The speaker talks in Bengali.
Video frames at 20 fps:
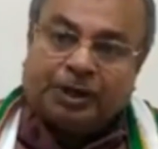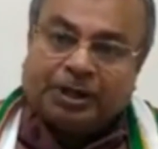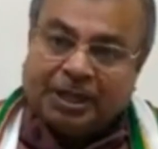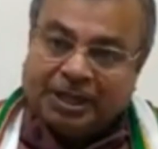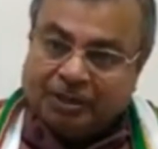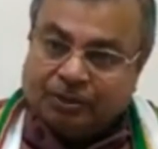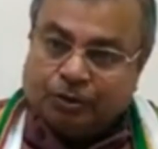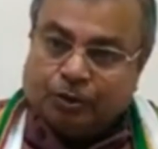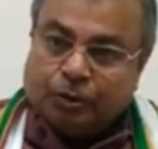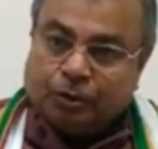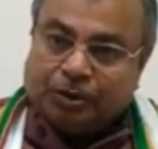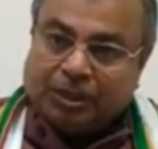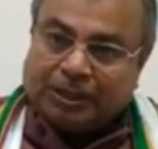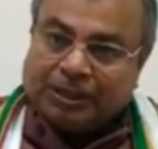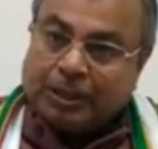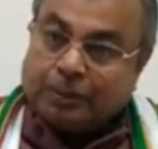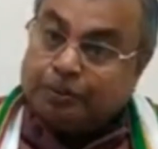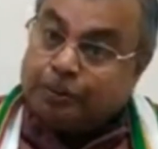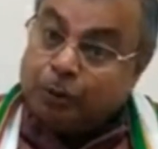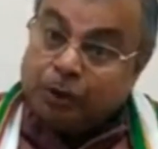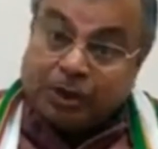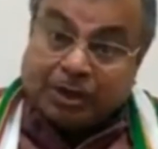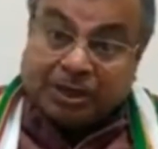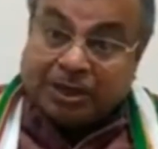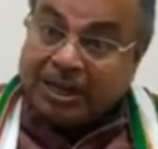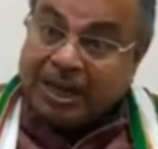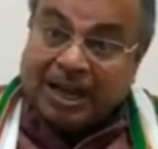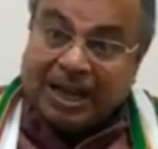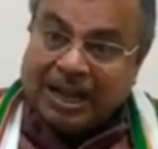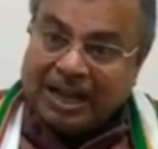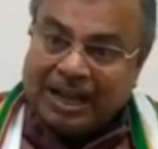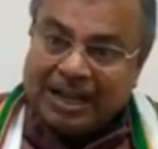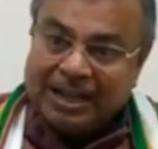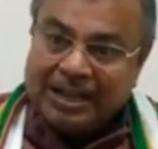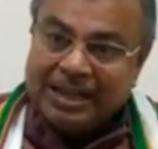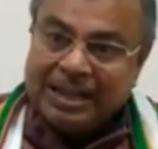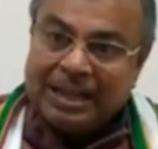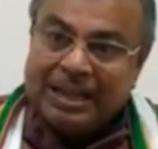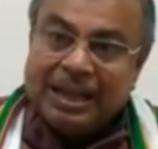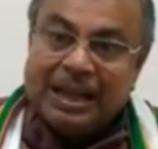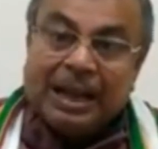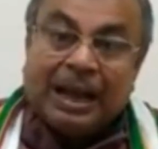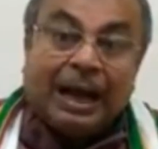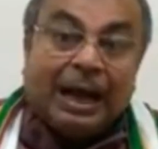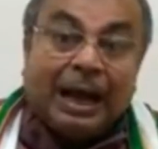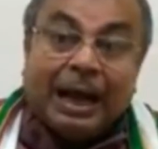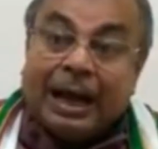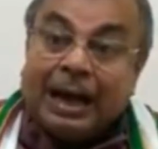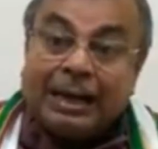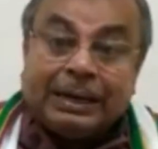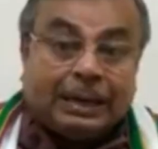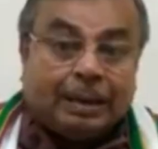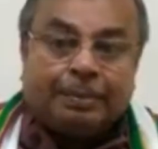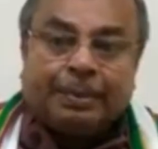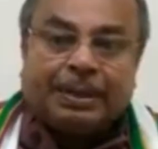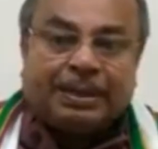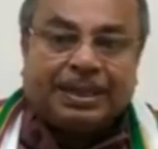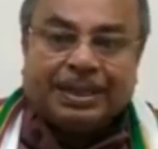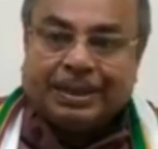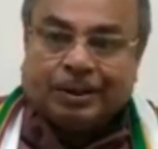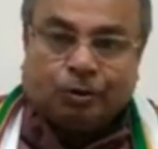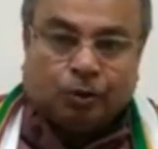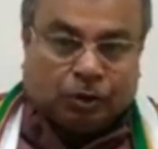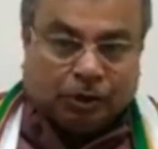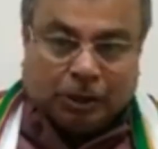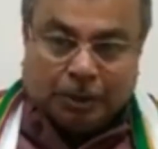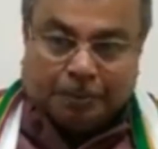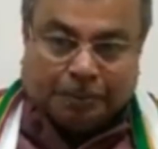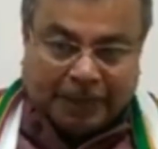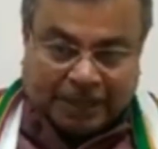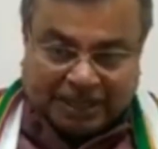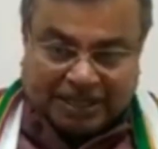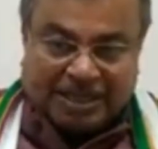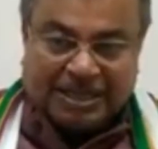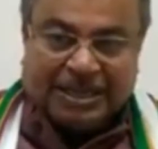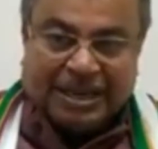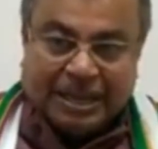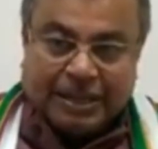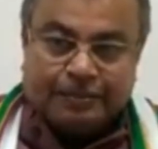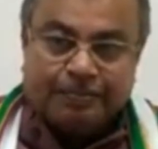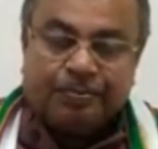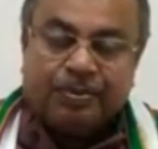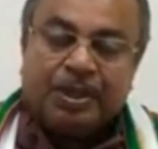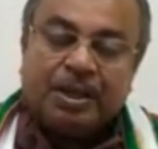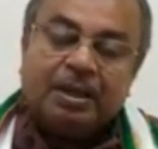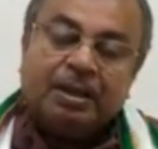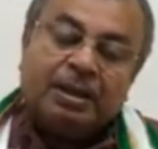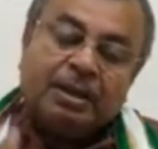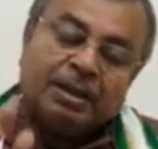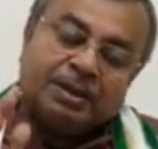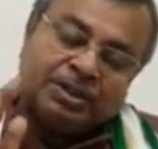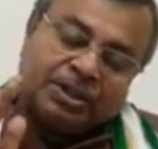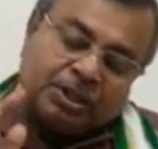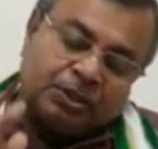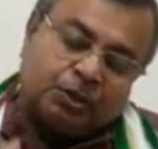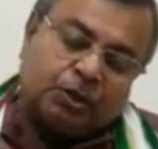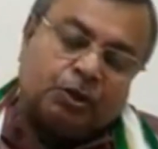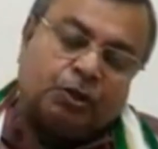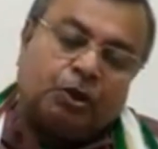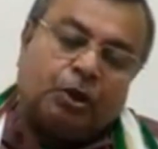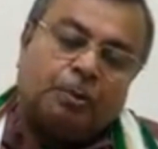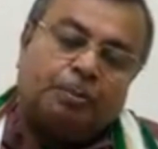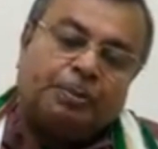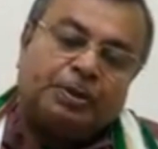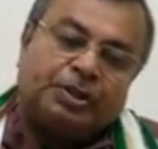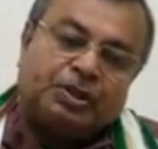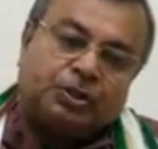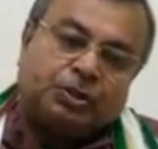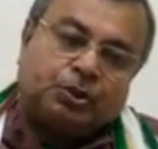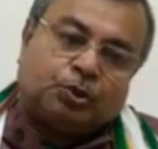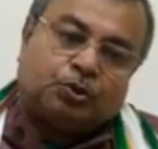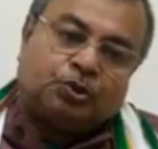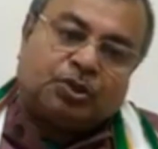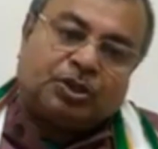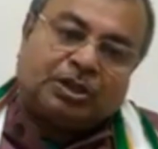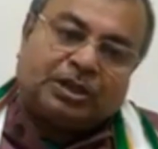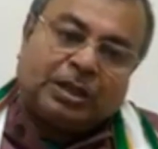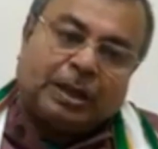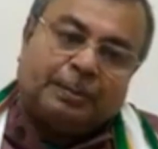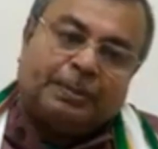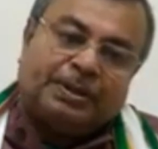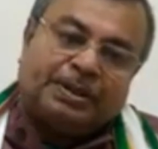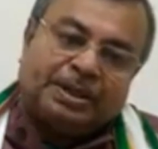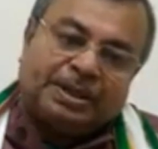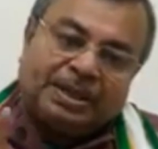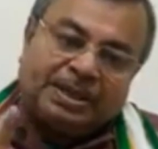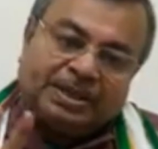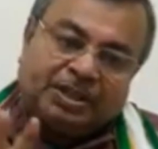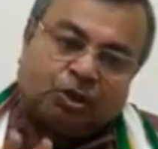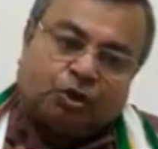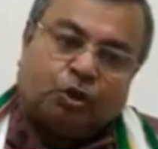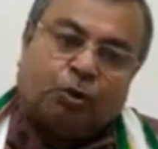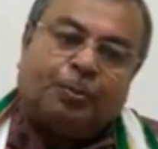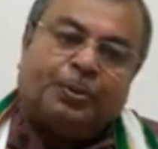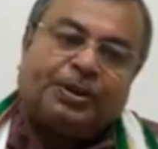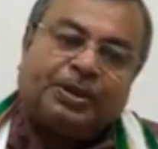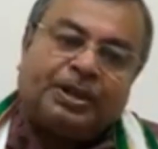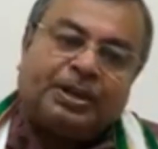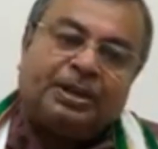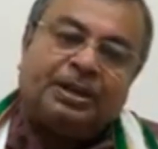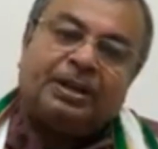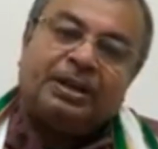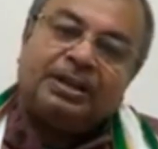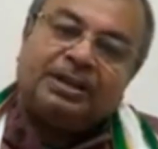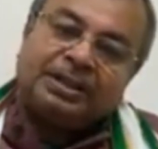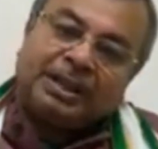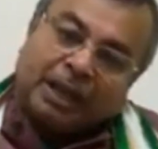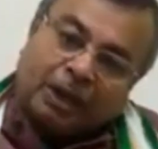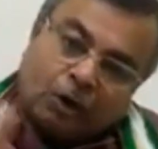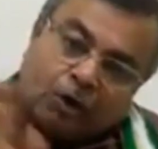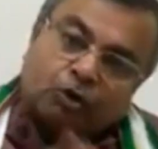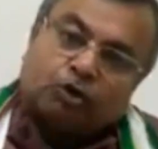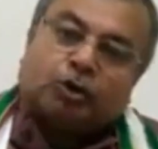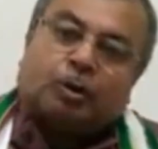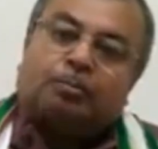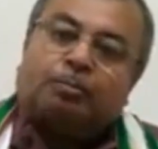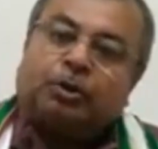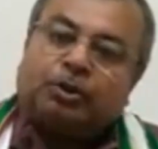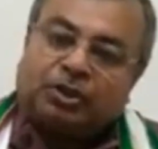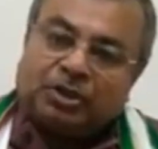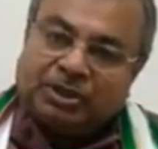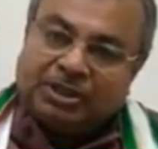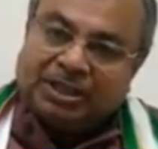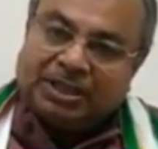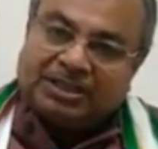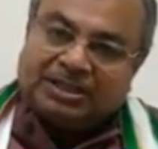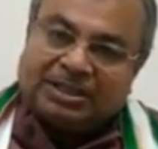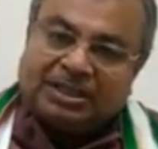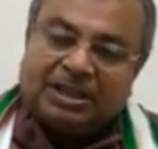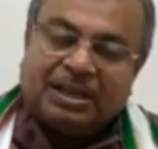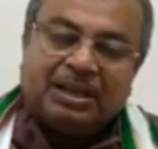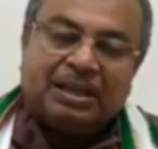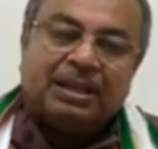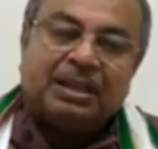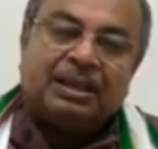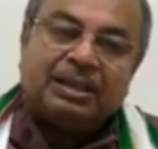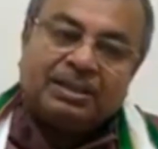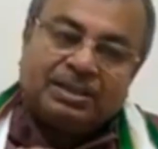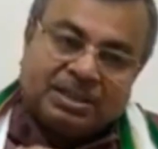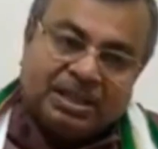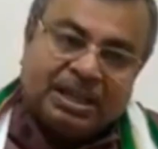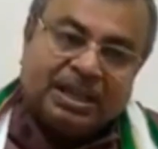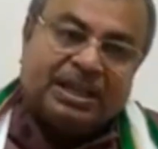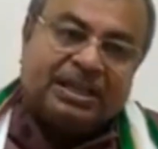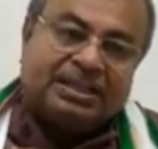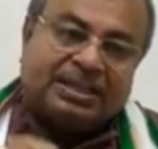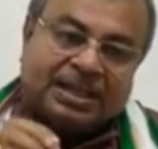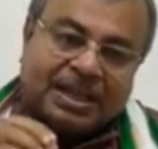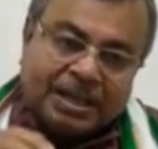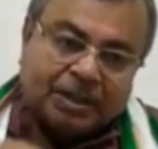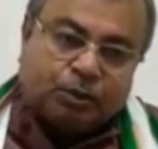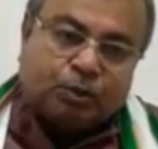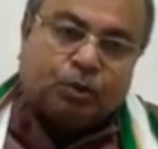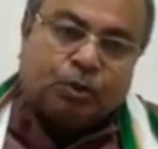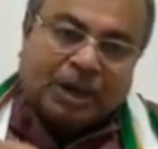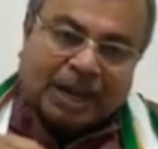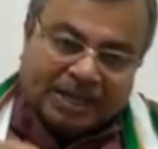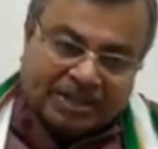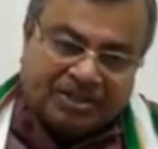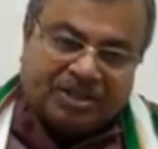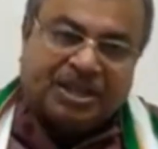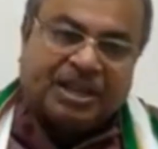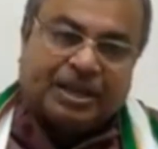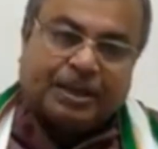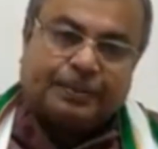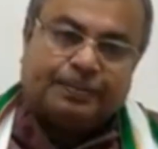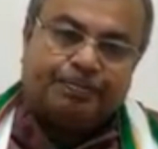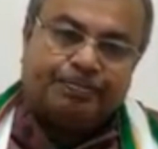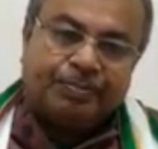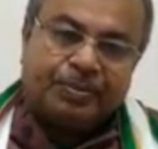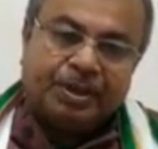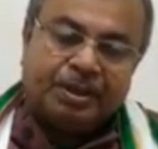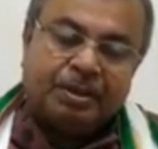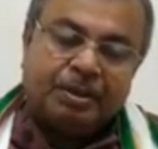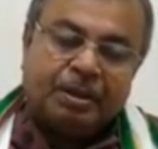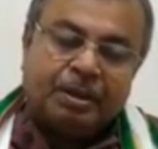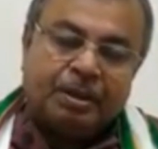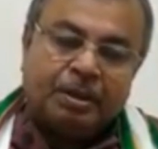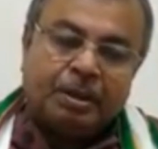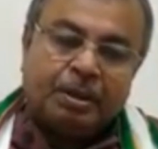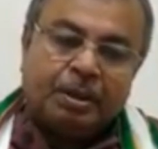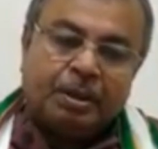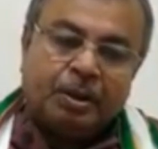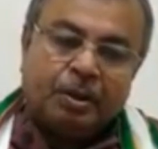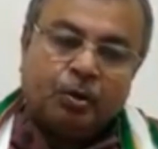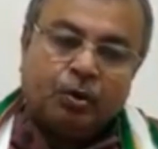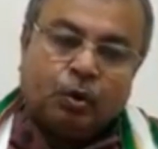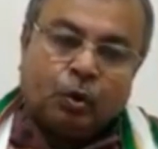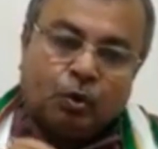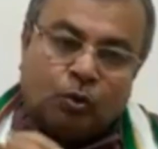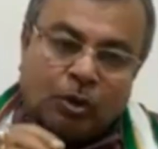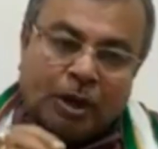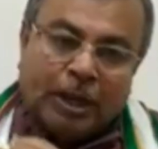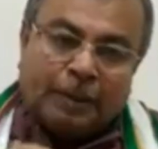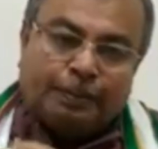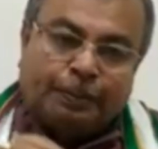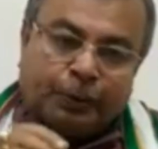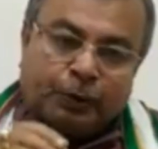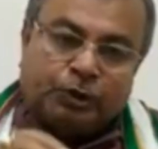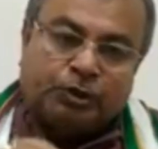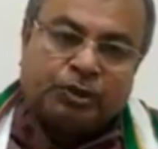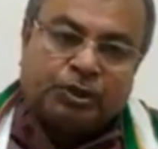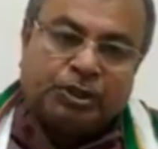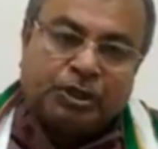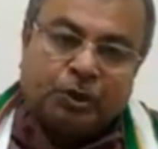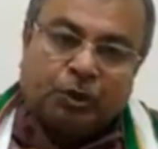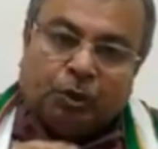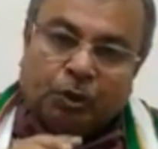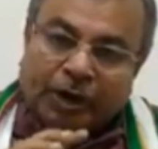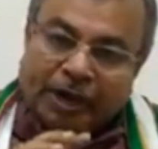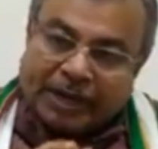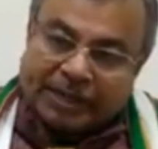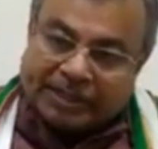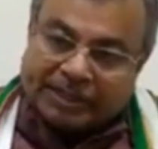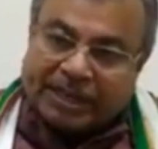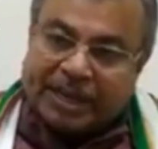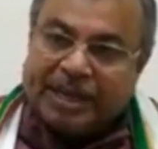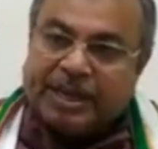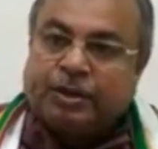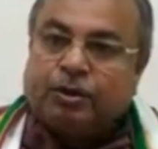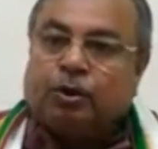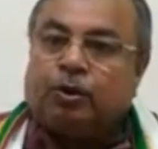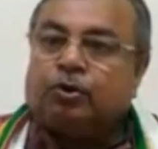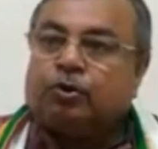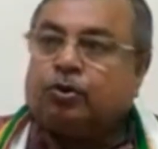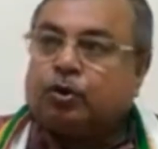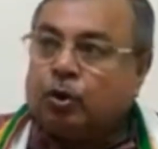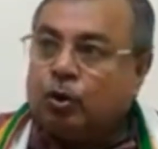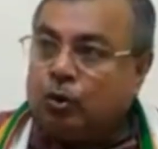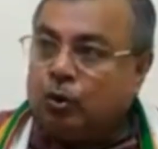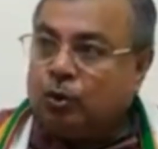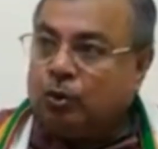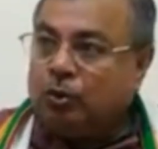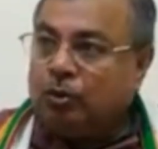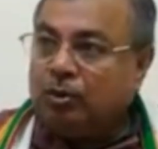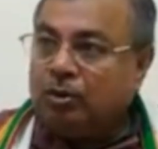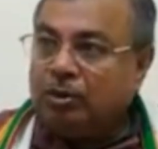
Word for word: পরীক্ষা কিন্তু তাদের পরীক্ষা আর আমরা দেরি করতে পাচ্ছি না সেজন্য বিশিষ্ট শিক্ষাবিদের নিয়ে যে কমিটি তারাও সম্মতি দিয়েছে যে যেহেতু রাজ্যে করোনা পরিস্থিতি অনেকটাই কন্ট্রোল